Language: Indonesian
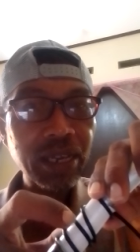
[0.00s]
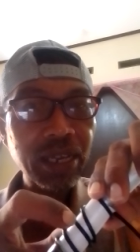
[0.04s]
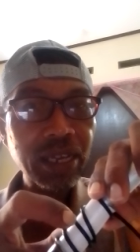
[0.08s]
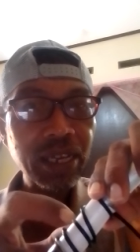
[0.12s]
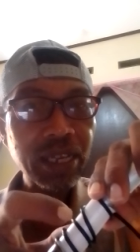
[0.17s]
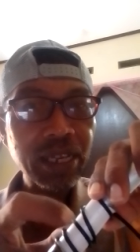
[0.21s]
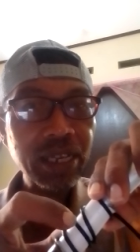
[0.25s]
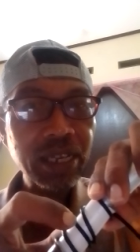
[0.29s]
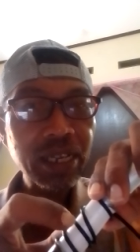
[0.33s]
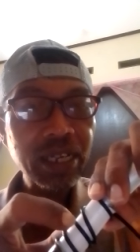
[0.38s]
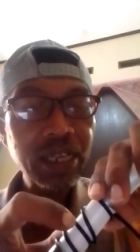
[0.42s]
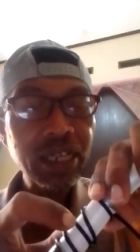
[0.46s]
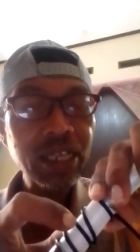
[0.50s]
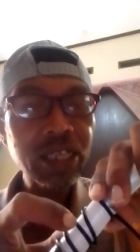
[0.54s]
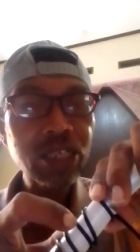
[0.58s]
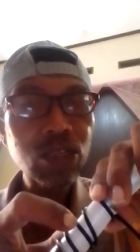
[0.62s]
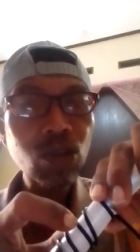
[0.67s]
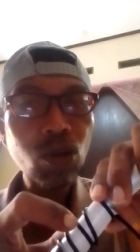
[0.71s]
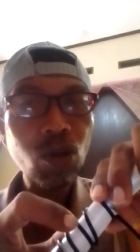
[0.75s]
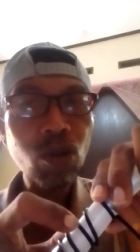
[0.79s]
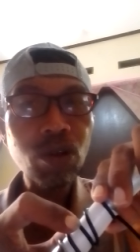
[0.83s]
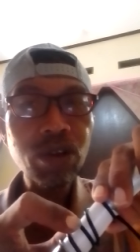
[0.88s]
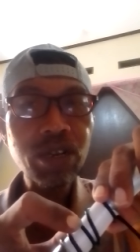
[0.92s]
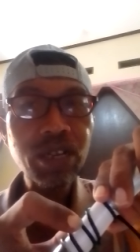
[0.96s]
ini
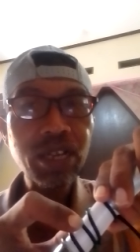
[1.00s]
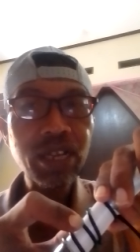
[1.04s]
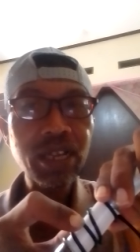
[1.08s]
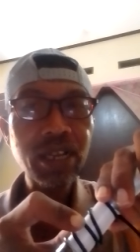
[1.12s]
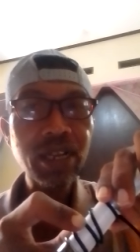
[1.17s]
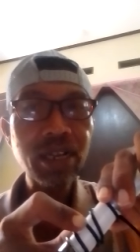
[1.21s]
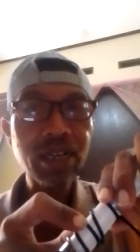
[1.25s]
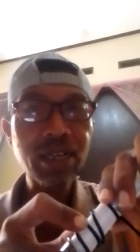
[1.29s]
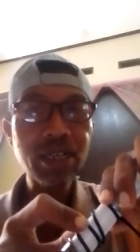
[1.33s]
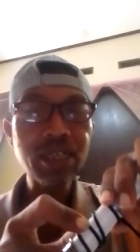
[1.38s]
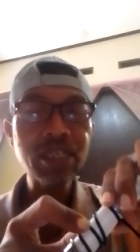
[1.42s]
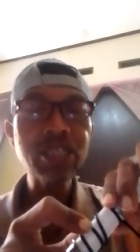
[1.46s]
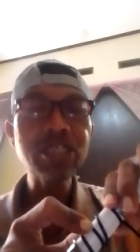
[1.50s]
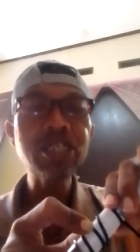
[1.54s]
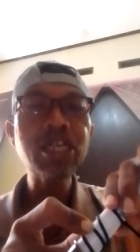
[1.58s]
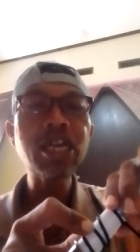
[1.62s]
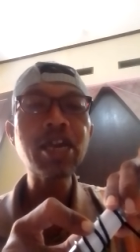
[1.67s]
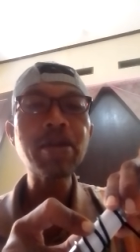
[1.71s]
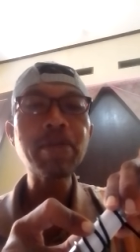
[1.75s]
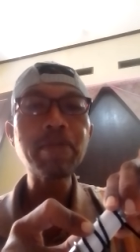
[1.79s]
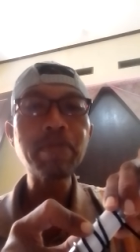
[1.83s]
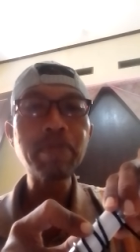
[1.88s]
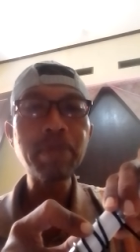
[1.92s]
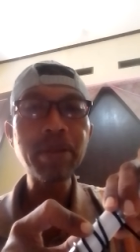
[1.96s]
disolder di
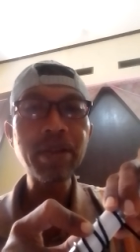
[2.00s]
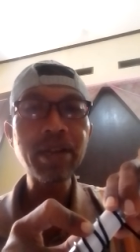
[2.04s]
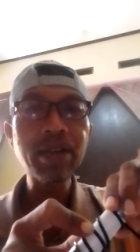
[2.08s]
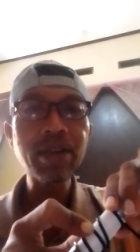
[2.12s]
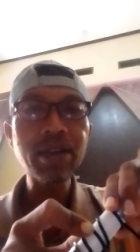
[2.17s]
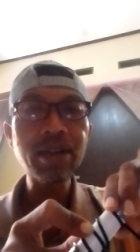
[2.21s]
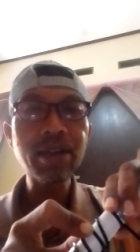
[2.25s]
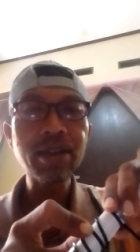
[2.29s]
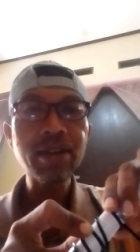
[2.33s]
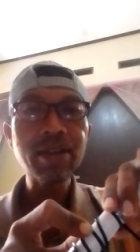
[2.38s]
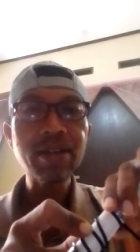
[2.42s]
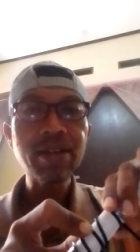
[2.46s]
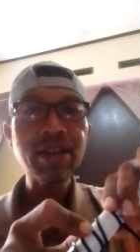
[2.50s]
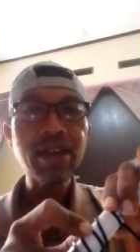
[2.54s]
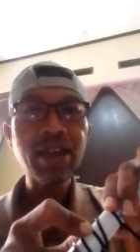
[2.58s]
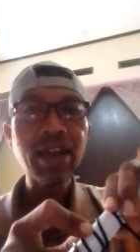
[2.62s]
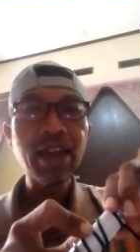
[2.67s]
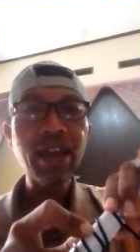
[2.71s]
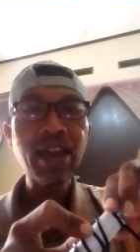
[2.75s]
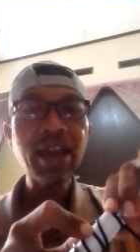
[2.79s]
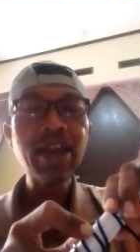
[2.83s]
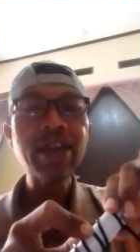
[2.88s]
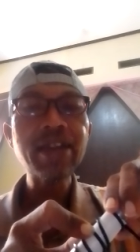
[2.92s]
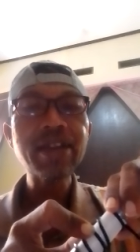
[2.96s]
jumper
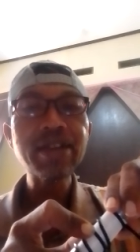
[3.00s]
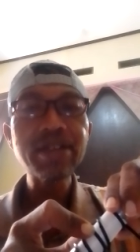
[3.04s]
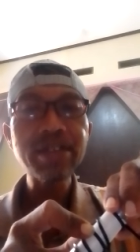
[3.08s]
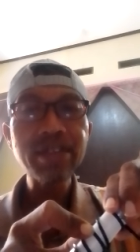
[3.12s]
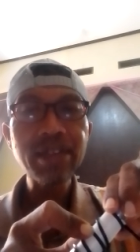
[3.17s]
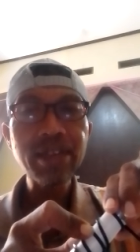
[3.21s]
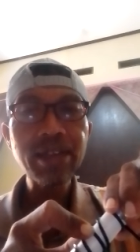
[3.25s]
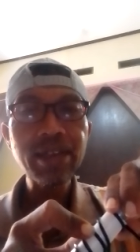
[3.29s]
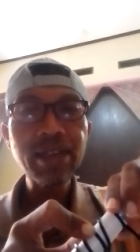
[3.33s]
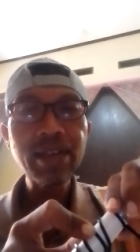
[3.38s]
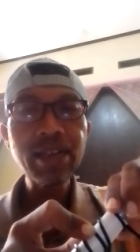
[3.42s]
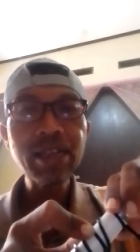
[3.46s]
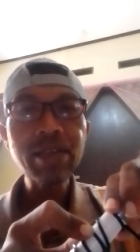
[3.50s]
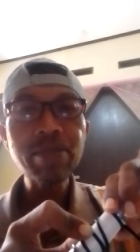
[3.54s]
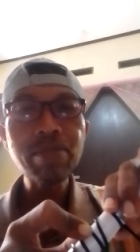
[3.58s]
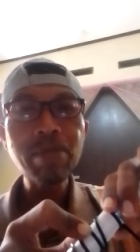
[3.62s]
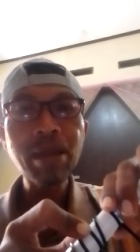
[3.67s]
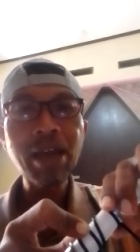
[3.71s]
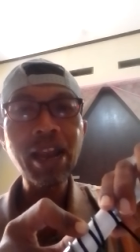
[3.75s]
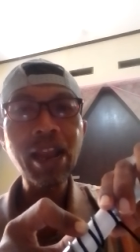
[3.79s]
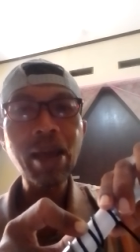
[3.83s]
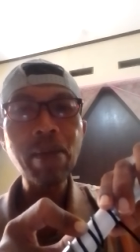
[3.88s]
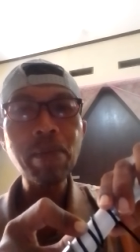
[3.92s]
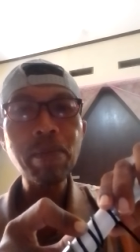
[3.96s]

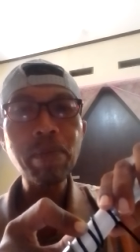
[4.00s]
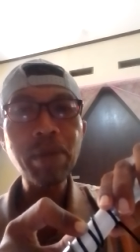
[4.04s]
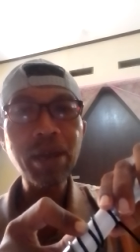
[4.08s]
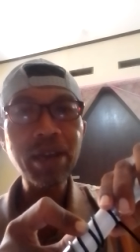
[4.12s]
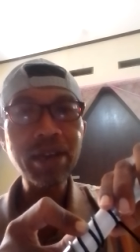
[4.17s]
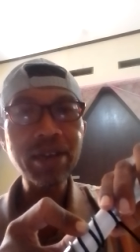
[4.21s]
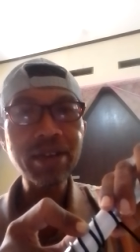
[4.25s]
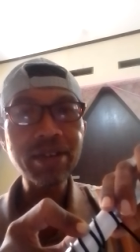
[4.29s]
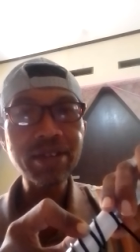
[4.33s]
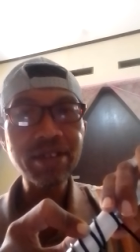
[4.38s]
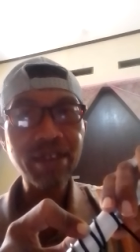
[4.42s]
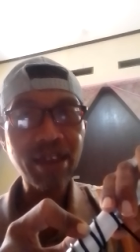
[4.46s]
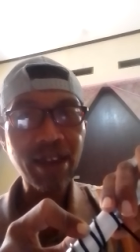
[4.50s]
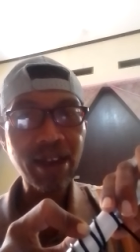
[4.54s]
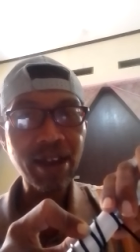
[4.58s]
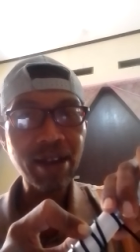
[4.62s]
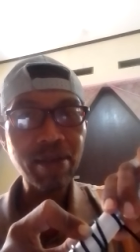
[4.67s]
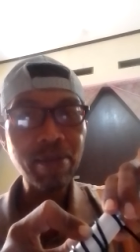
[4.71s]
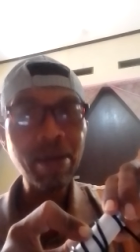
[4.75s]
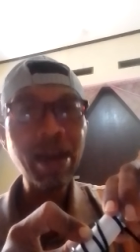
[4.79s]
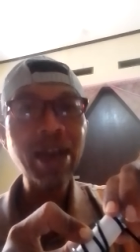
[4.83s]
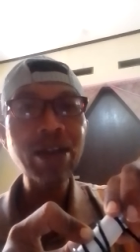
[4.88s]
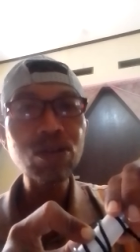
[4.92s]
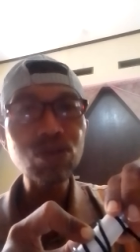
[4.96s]
RG58
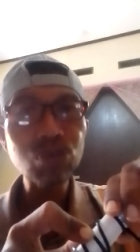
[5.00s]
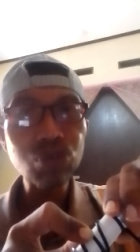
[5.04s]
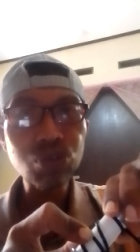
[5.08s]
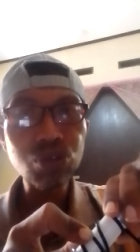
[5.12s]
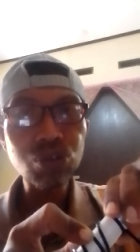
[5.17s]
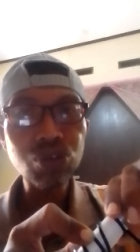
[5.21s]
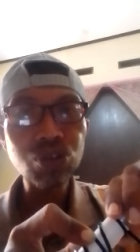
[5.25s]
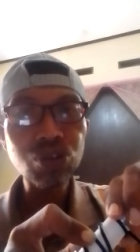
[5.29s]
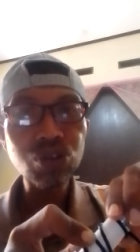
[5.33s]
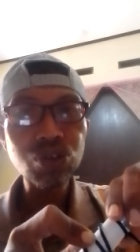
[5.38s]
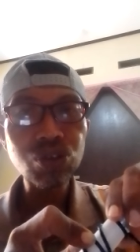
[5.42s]
yang bagus